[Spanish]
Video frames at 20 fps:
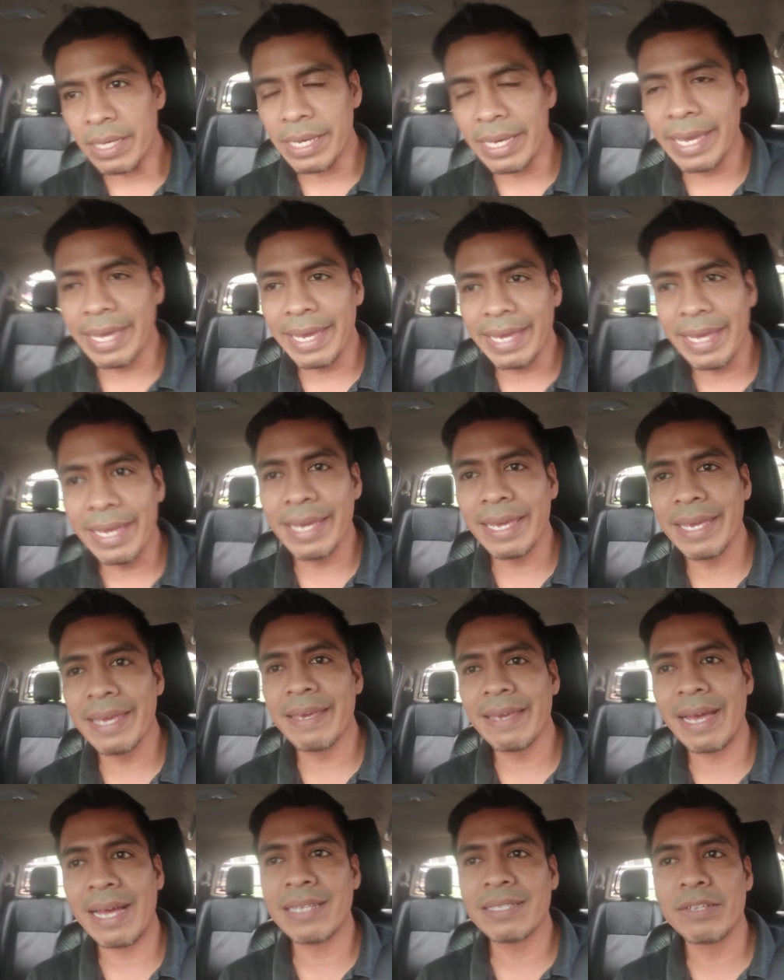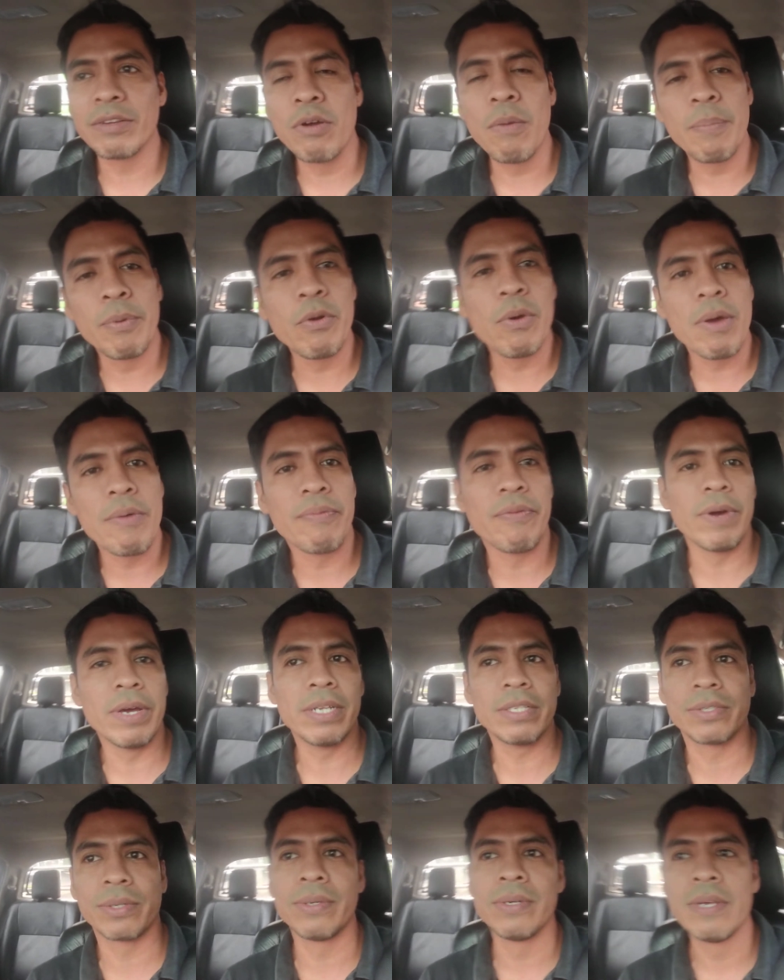Eh, hacer un plus
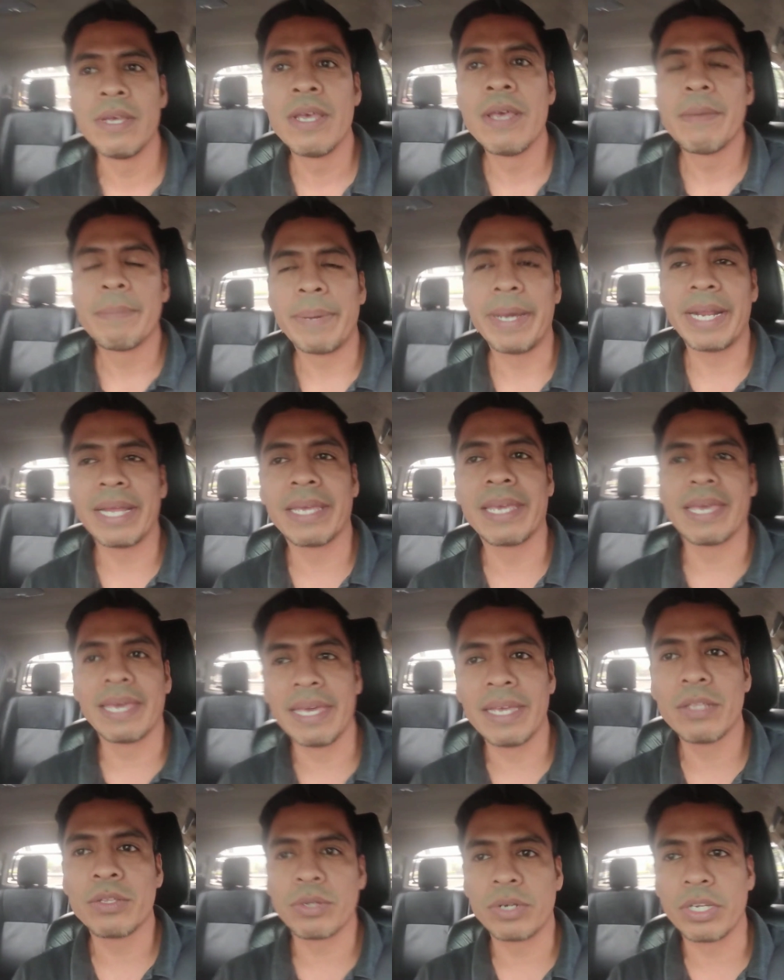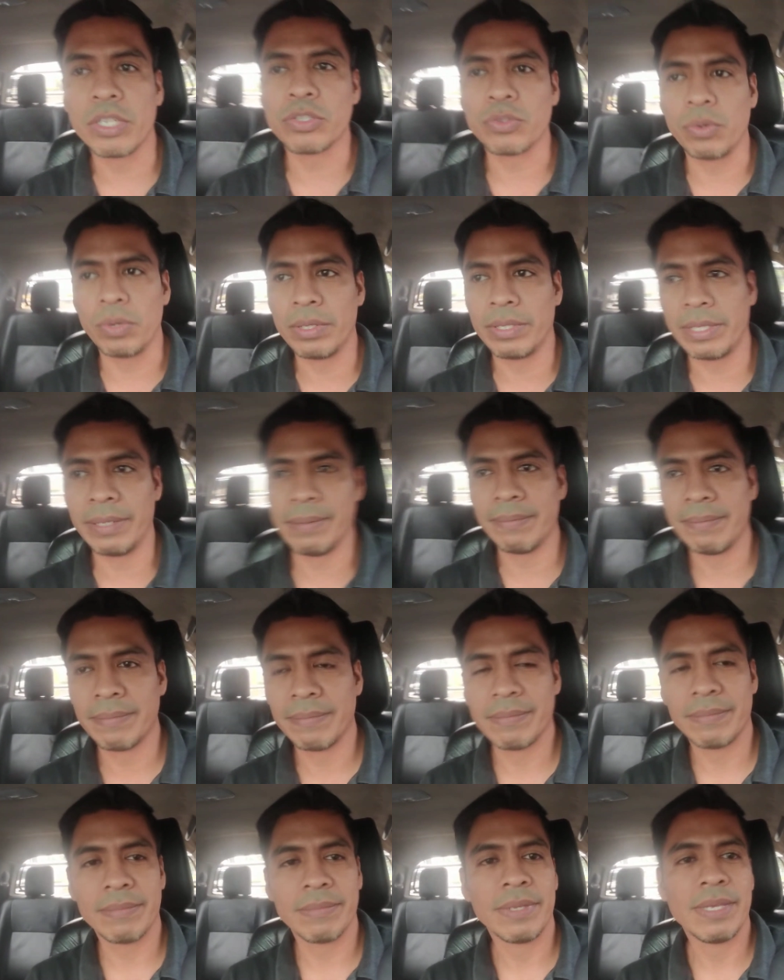esfuerzo para que esto resulte.
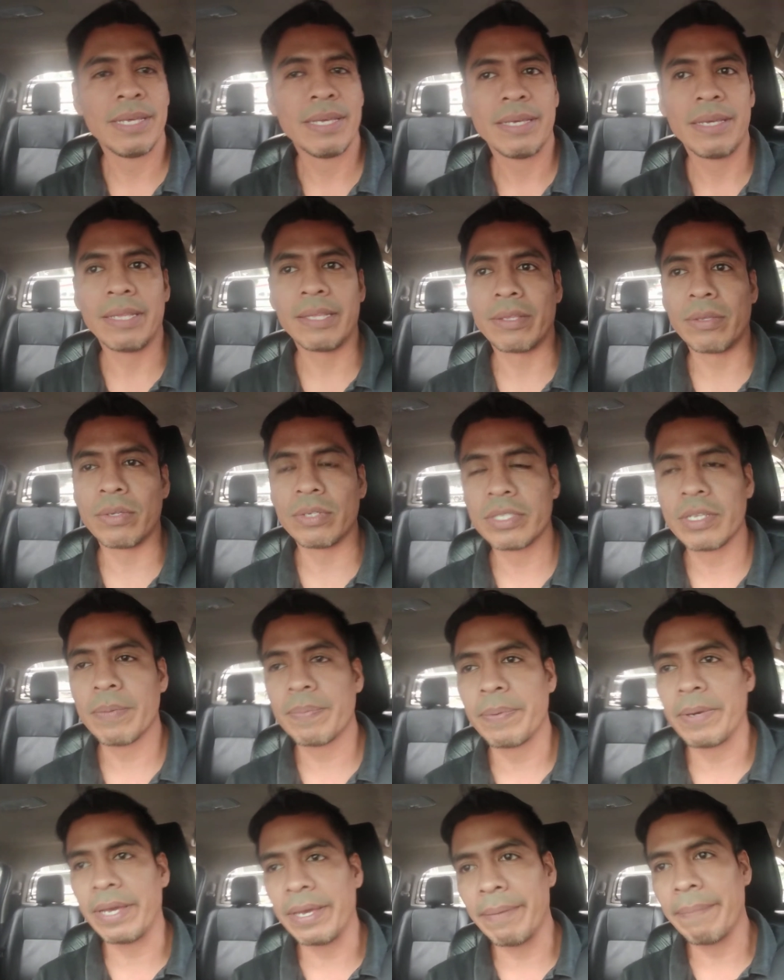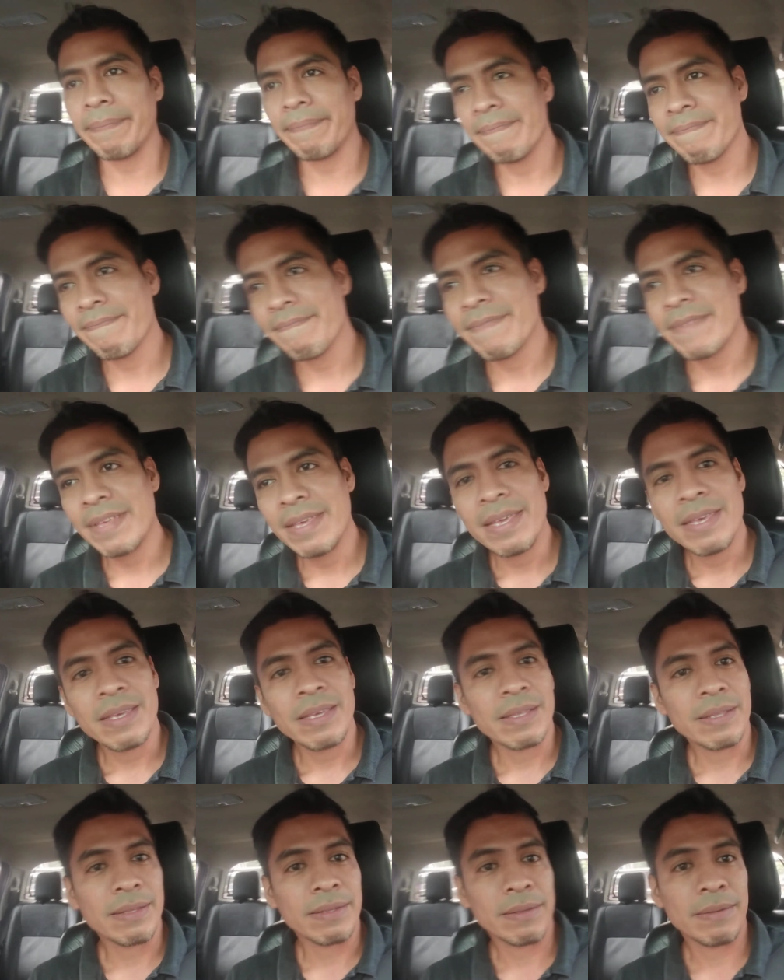Entonces, pues,
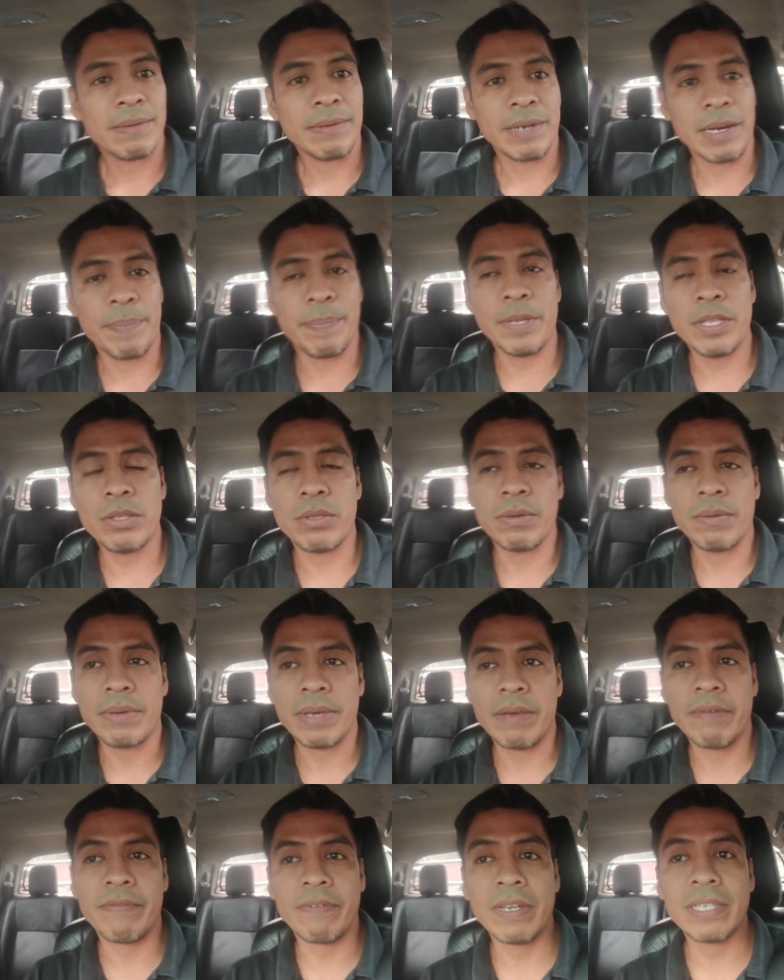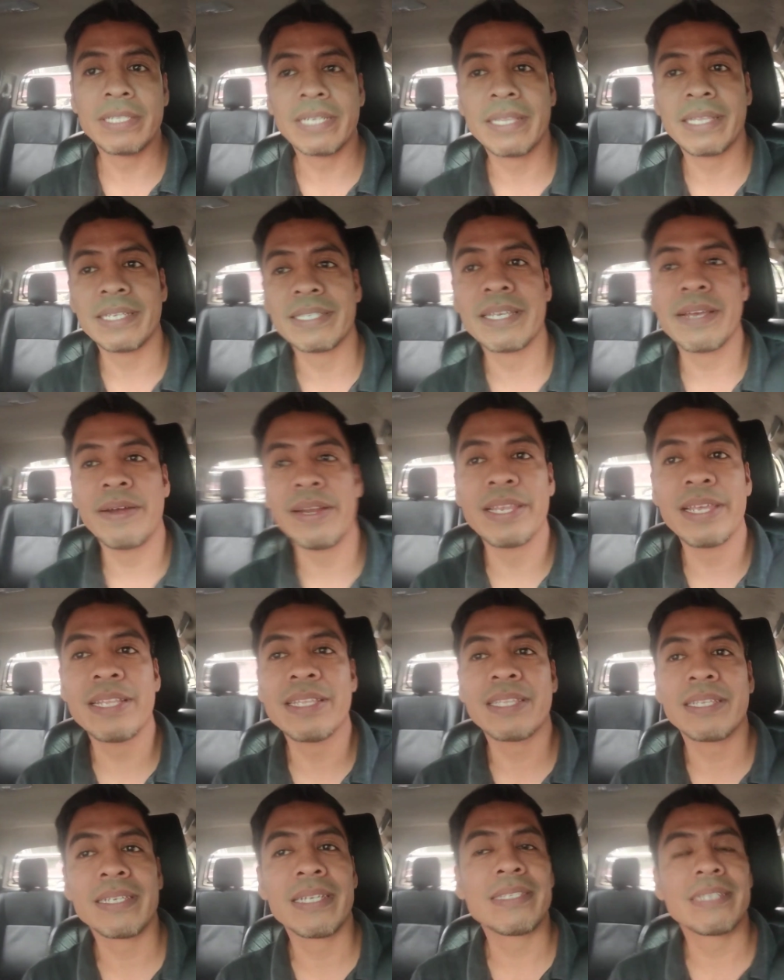repito, esfuérzate y sé
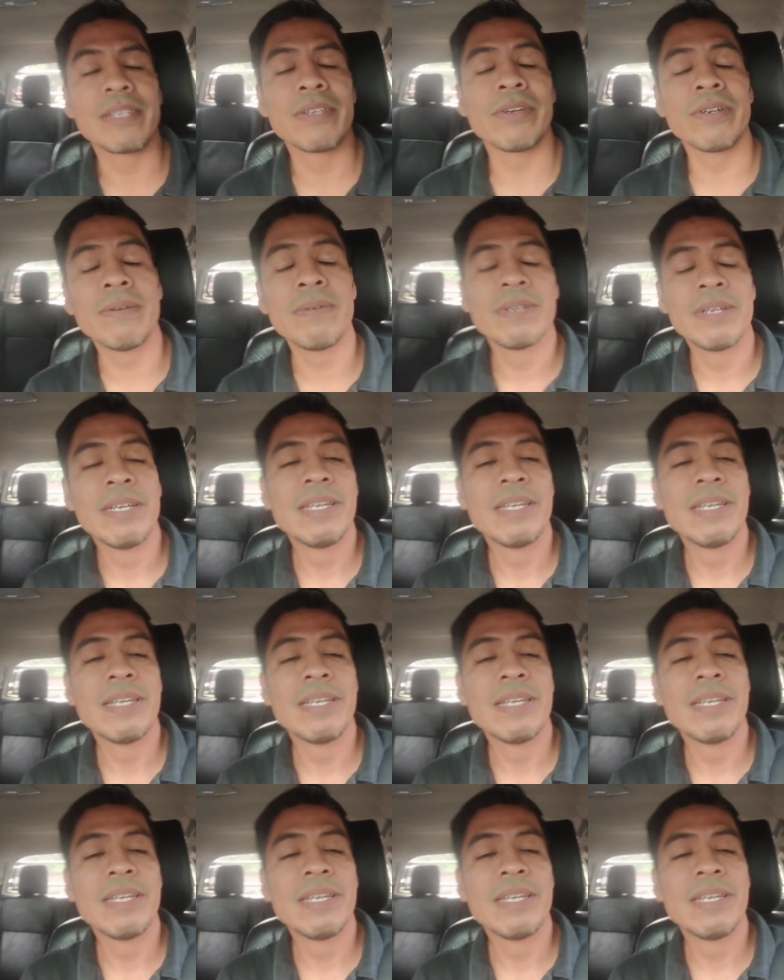valiente, dice el Señor.